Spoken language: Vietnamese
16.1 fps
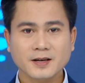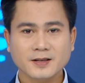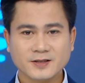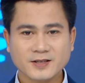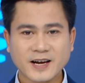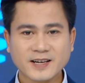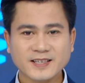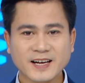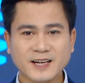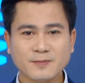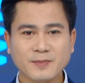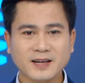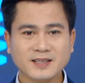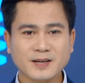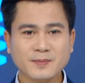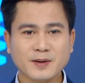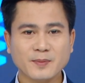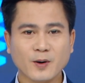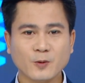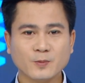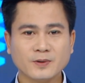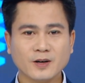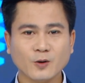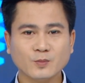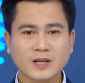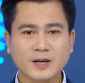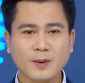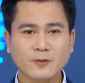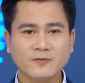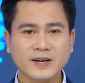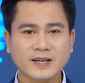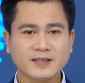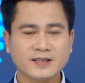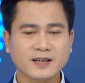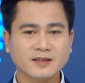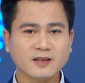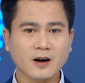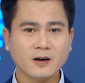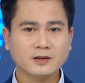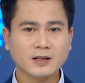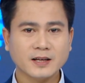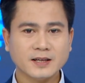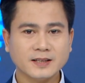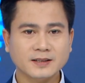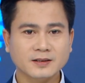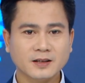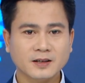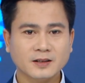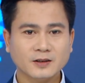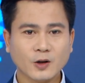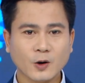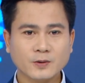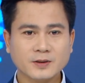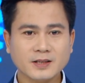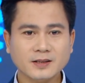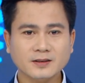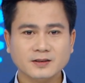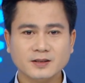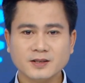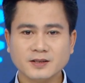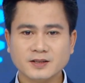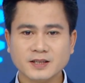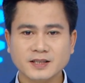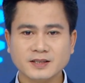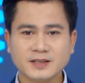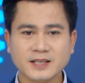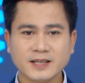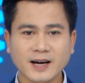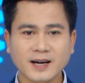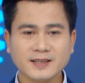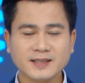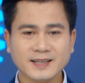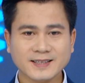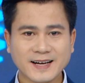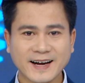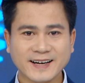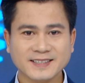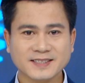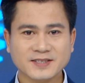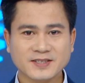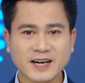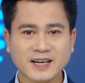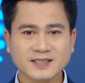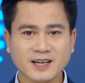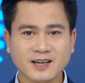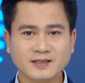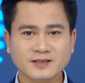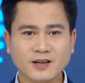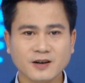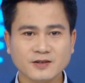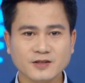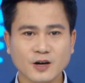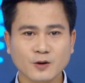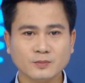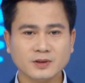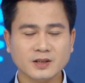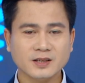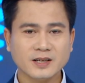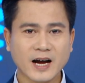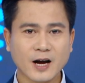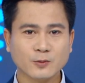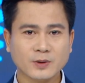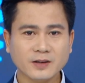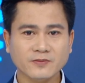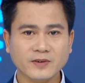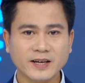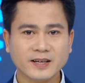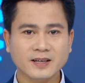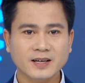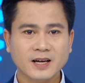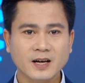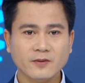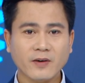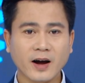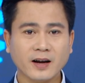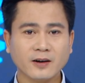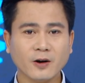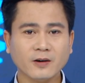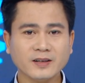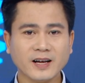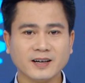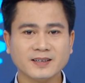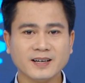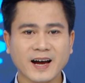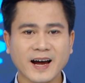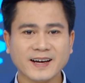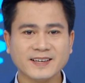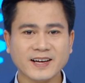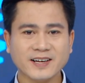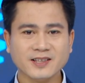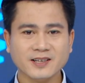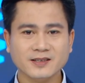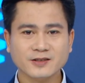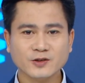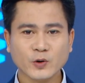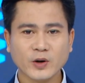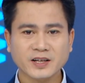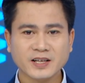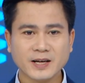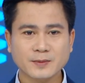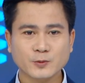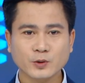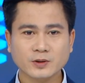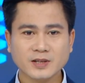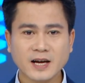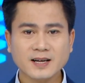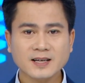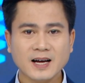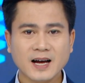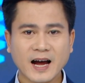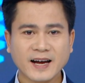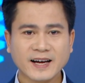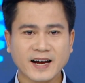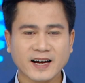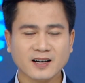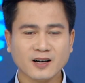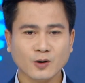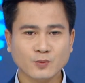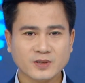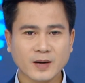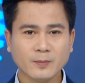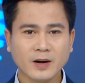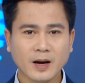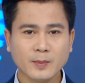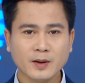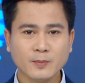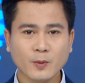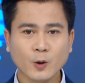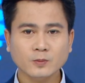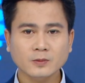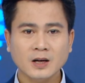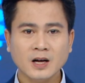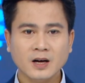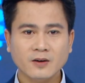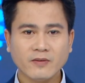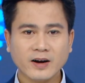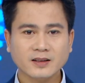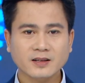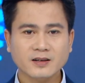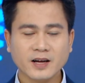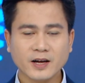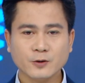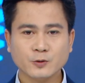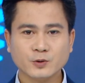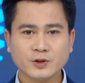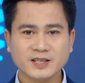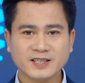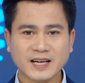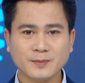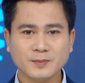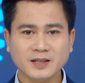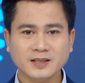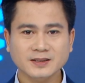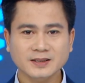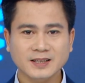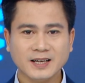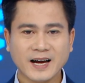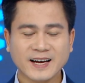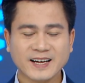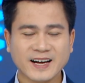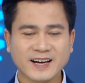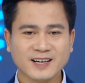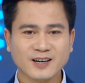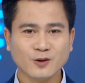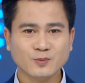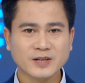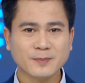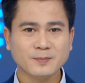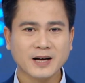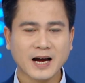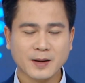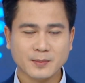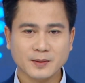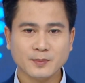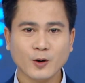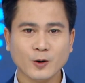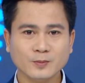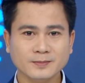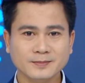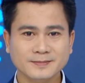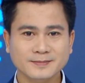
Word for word: Sáng ngày 3 tháng 11, công ty Bảo Việt Nhân Thọ Tây Ninh tổ chức chương trình tri ân khách hàng rạng rỡ non sông tự hào đất Việt và đón nhận 2 giải thưởng doanh nghiệp xuất sắc 2024 và thương hiệu truyền cảm hứng 2024.